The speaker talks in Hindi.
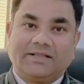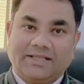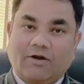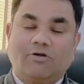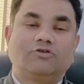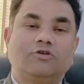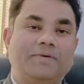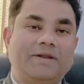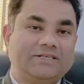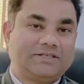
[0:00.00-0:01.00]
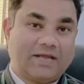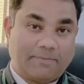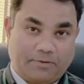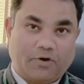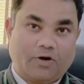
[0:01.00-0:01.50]
They are also placed
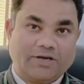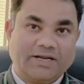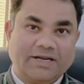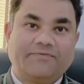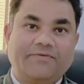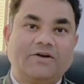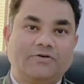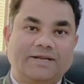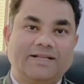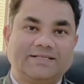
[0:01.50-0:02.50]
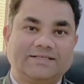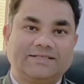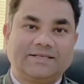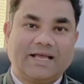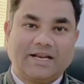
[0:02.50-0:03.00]
abroad in different hotels